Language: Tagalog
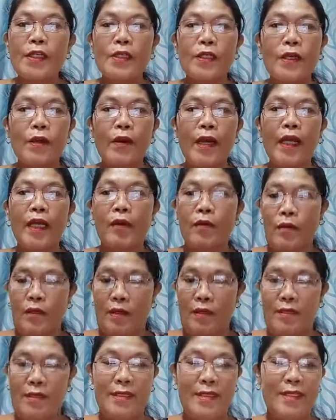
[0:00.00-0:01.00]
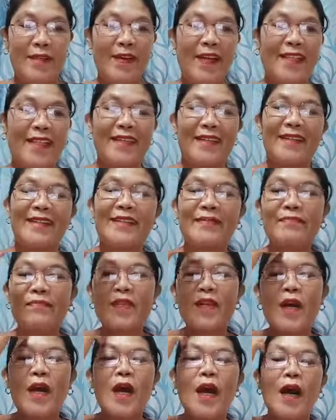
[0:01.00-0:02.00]
So, ik So, ito.
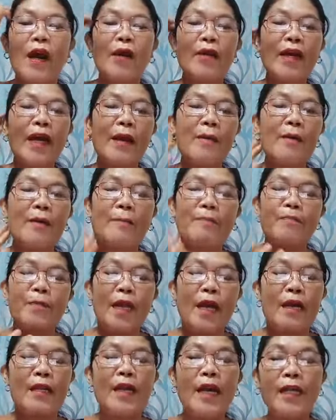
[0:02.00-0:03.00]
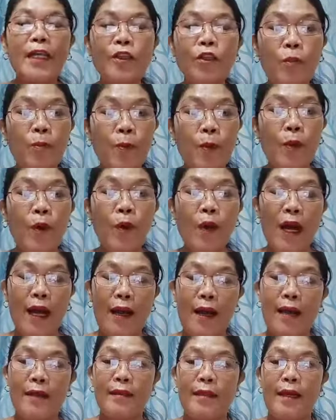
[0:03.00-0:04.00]
Okay, Narito po
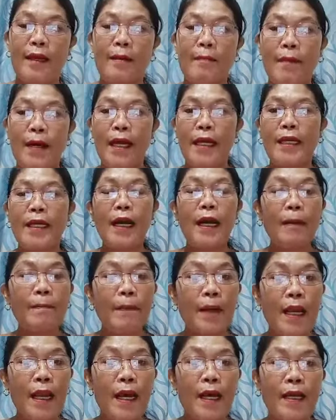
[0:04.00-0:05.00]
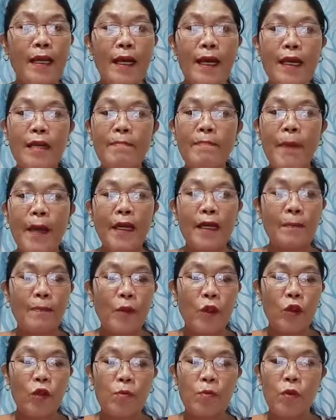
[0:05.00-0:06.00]
ang ating gabay ng kapalaran para
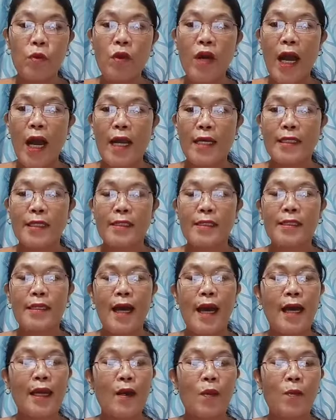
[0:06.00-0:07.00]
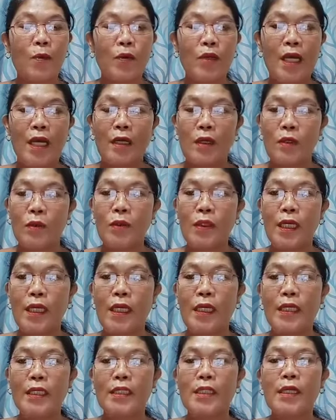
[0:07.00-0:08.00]
po ito bukas, araw po ng
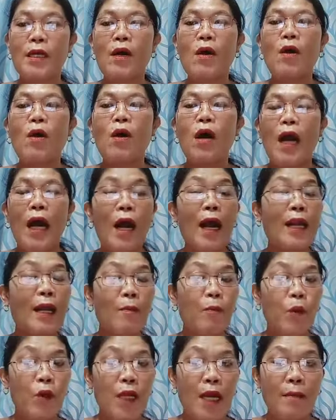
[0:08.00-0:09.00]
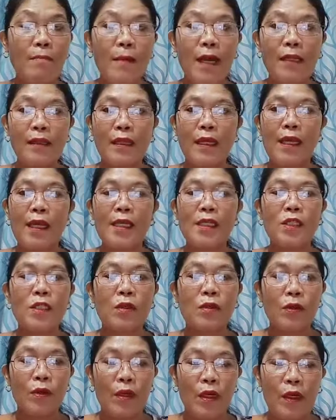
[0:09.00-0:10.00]
lunes, araw po ng martes,
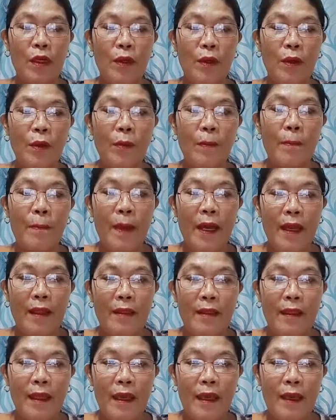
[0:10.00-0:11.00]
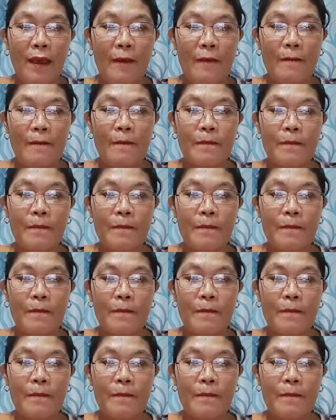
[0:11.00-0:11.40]
Hulyo 20.